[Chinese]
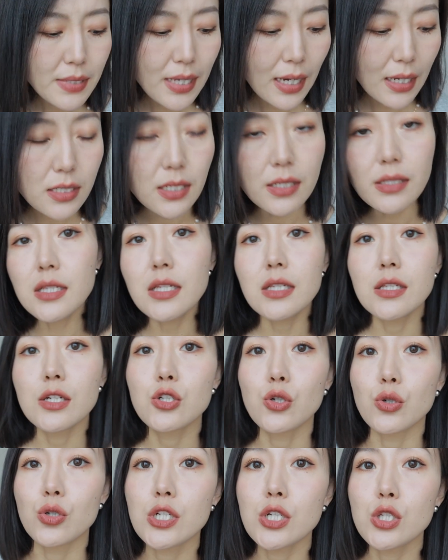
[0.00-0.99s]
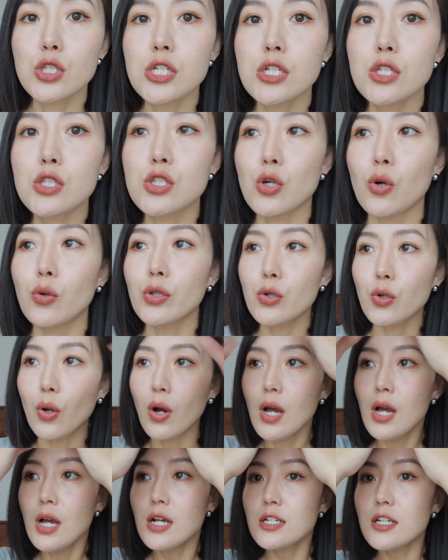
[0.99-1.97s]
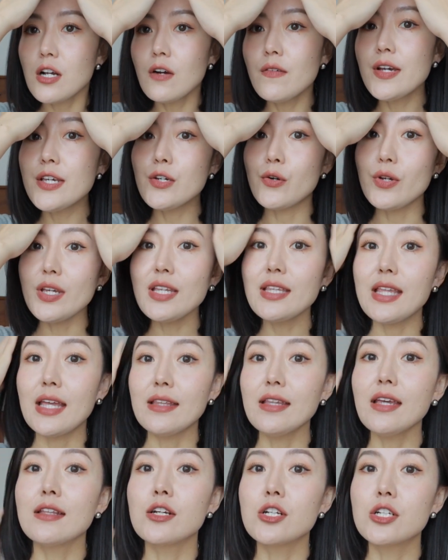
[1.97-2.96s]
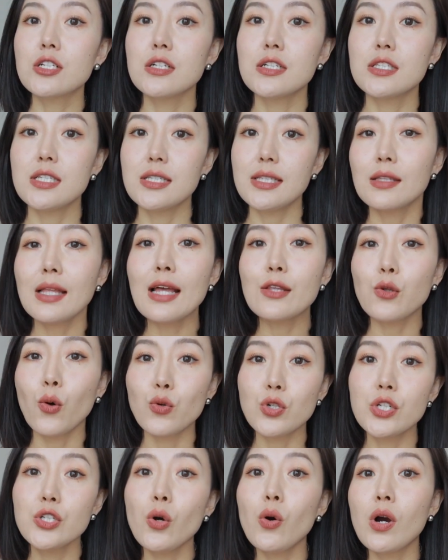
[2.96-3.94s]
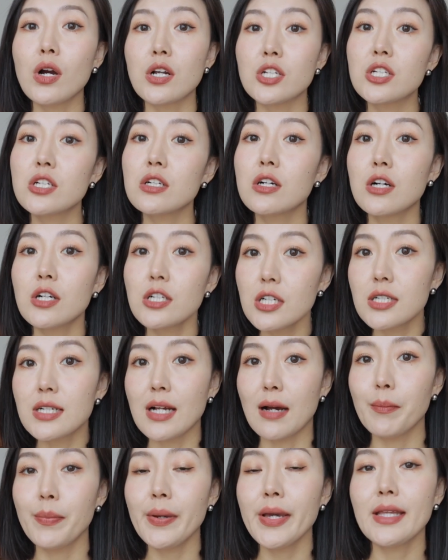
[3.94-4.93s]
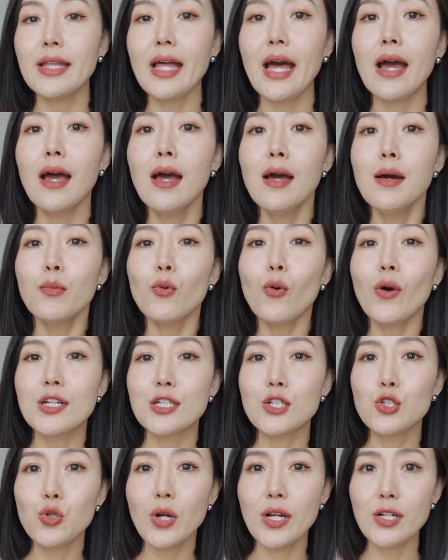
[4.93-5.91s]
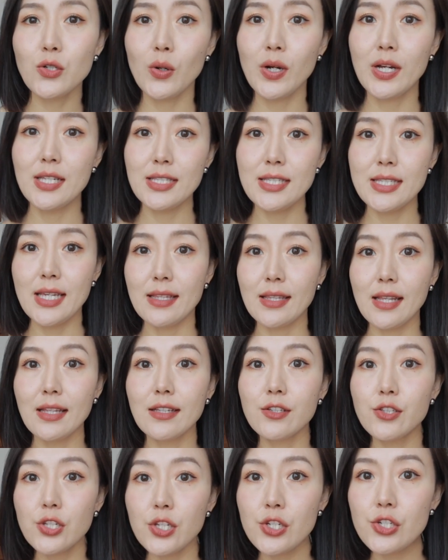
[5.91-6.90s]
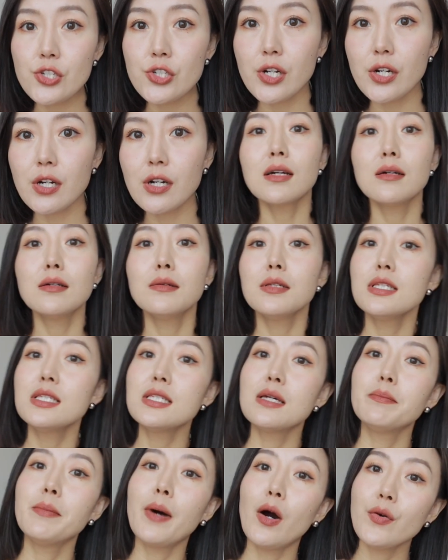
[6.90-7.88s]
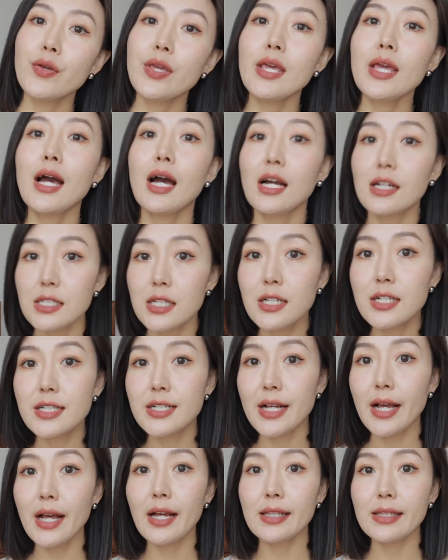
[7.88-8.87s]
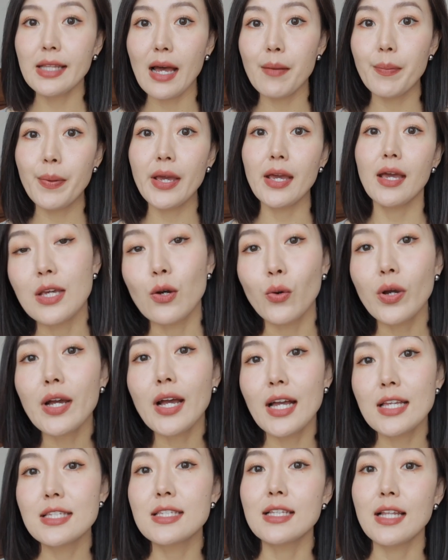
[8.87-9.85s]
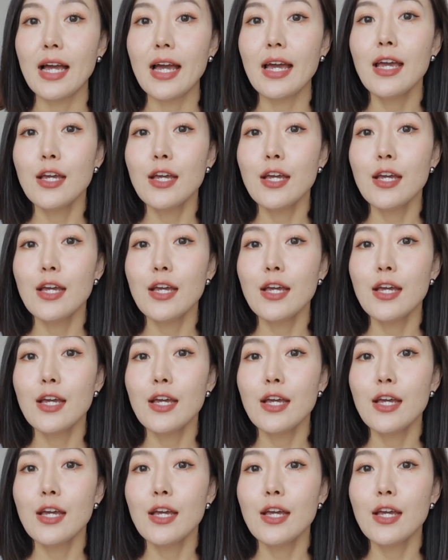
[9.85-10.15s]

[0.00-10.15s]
他家整体的首饰是走那种稍微有一点点的设计，但同时又很适合日常佩戴，不管是穿这种很简单的 T 恤跟一些毛衣啊、衬衫啊搭配，也会看起来